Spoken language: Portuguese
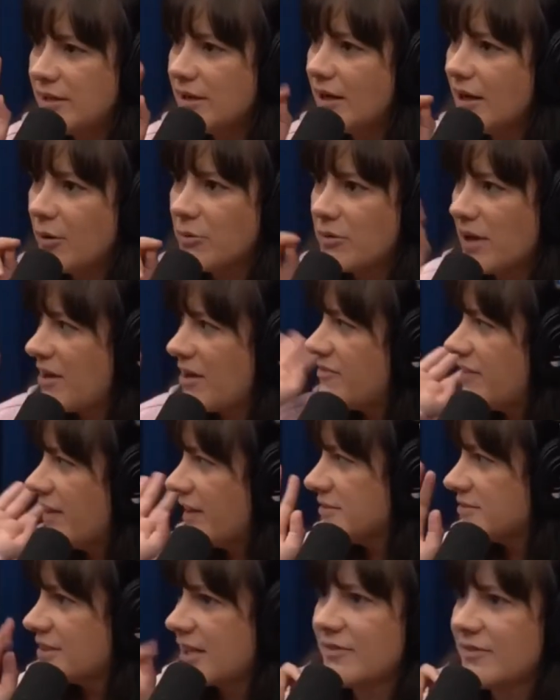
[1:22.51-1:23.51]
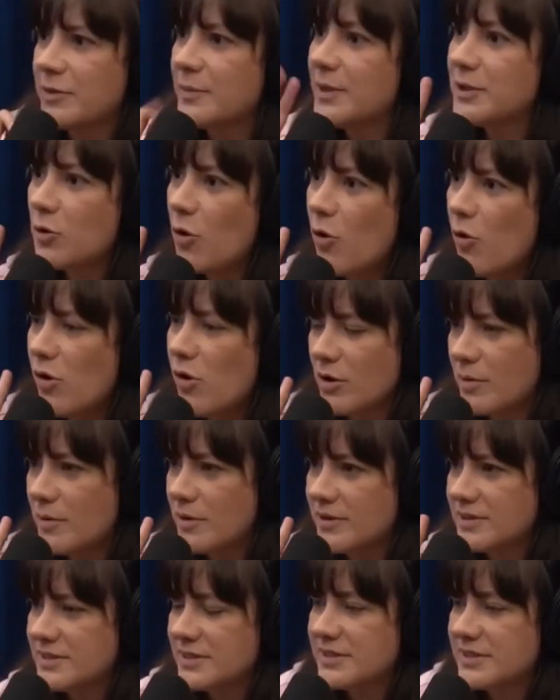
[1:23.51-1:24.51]
alguém falando que vai tomar no cu, alguma
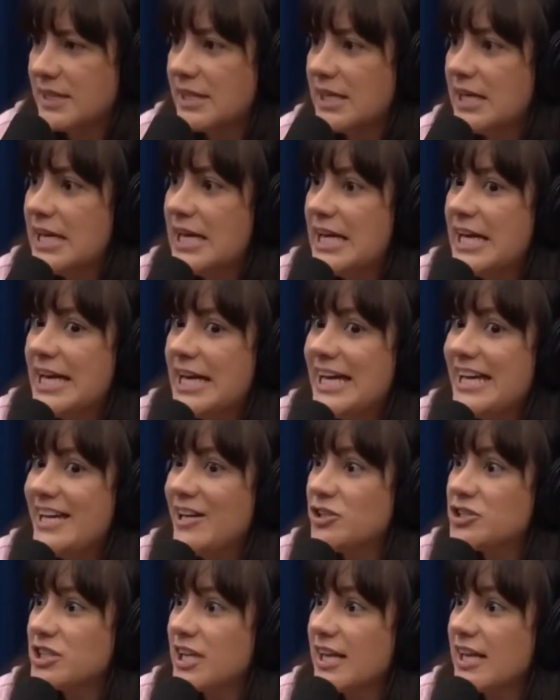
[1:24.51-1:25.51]
coisa assim. E eu cheguei em